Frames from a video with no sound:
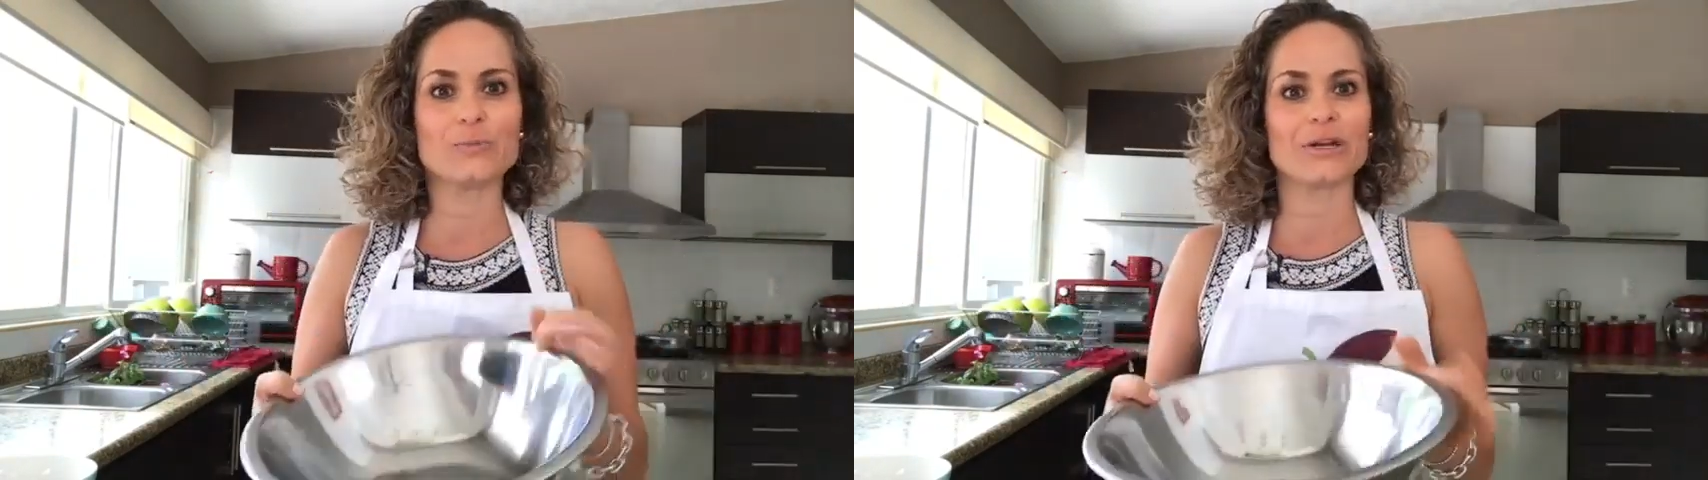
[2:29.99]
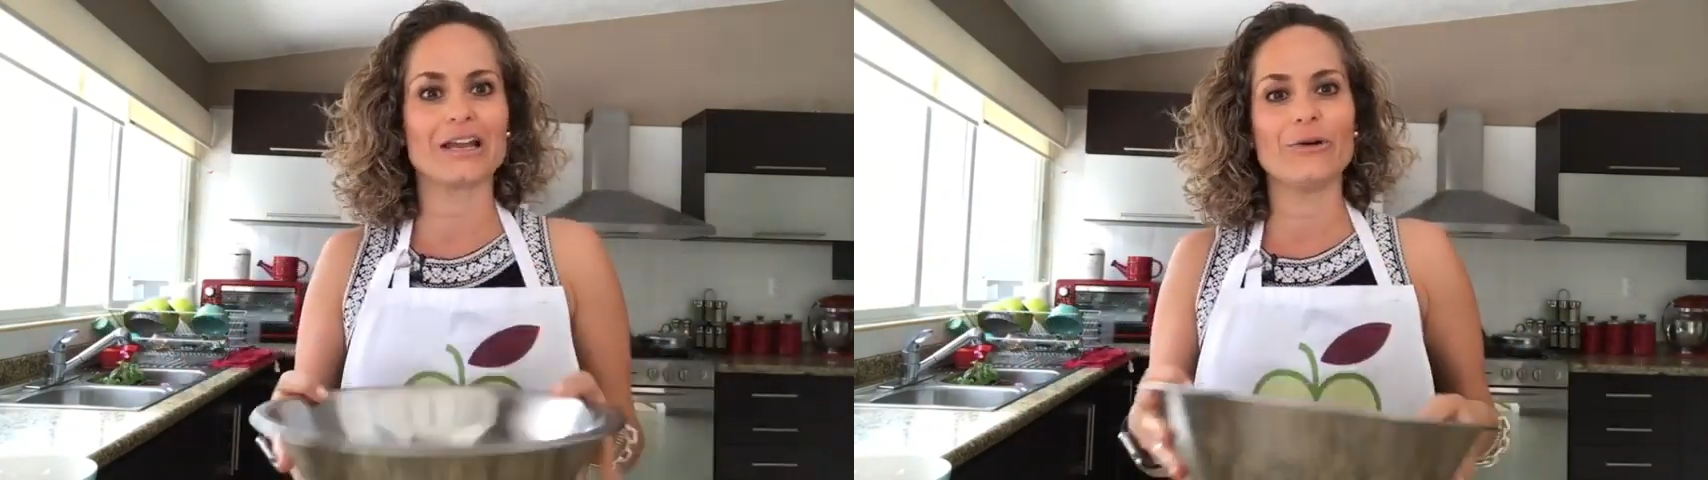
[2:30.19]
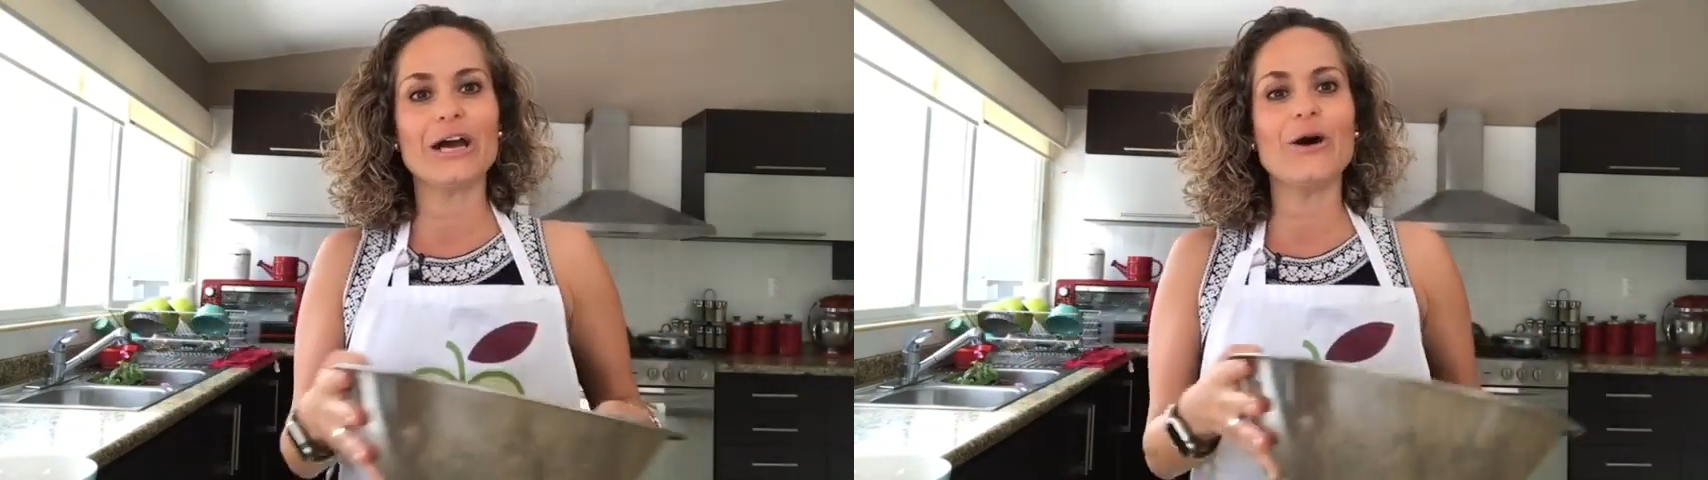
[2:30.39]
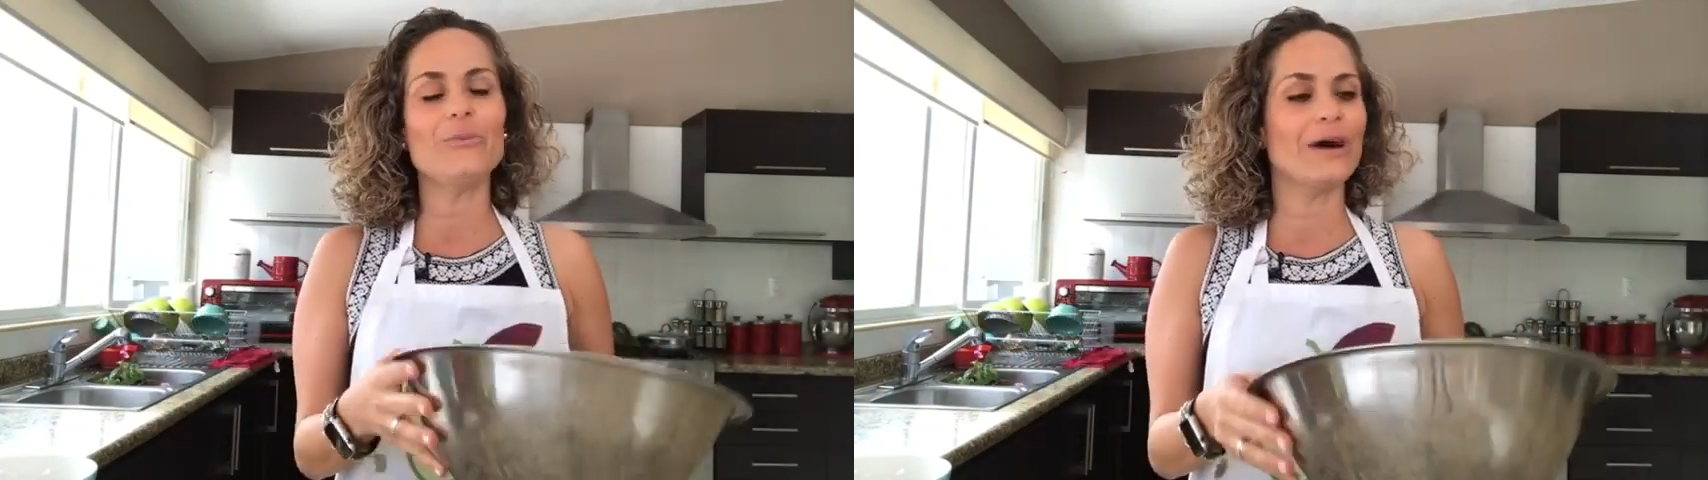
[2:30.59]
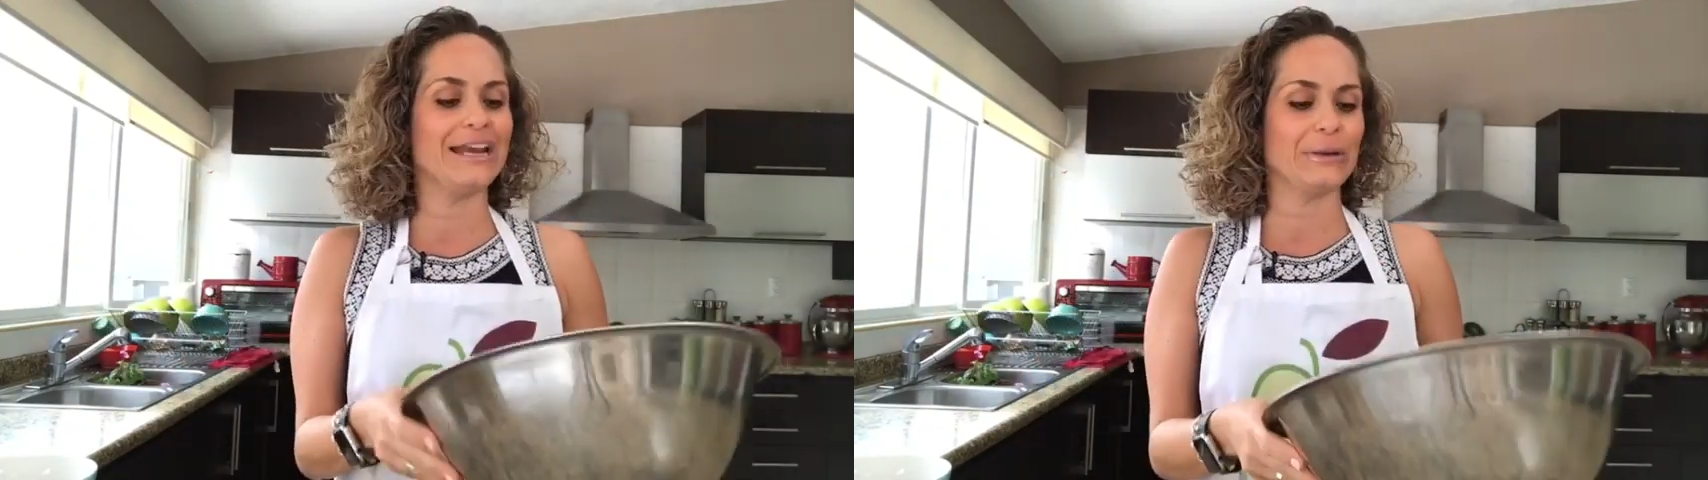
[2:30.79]
porque luego,
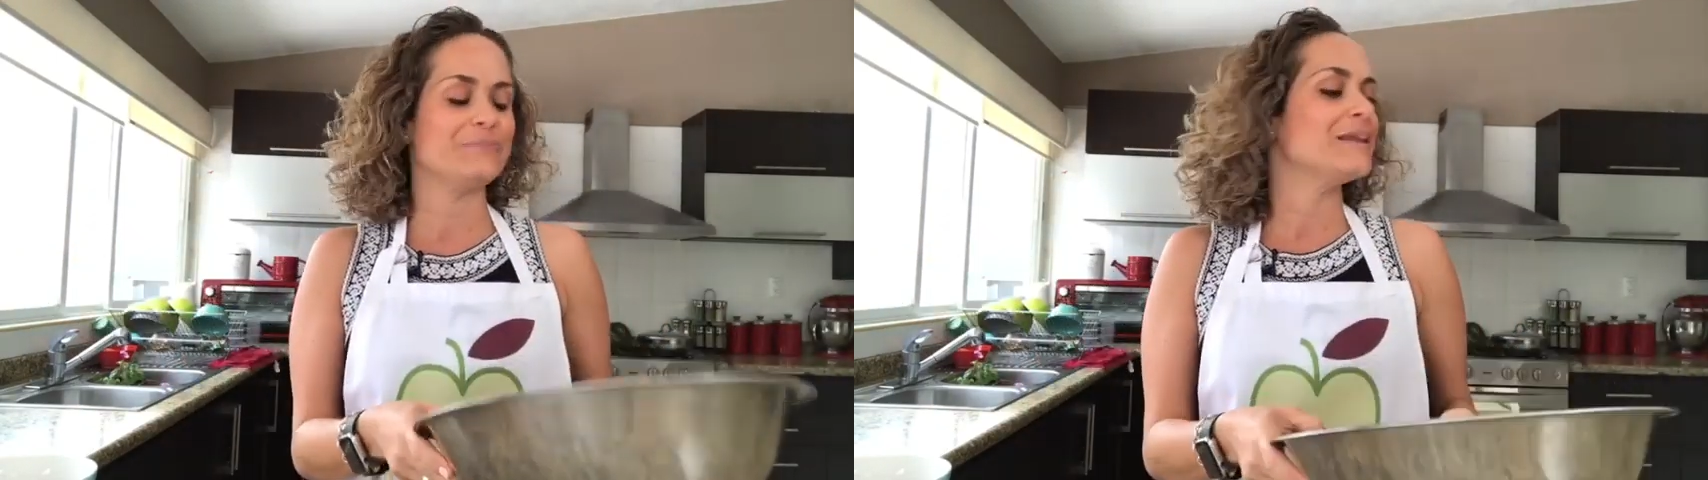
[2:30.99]
bueno,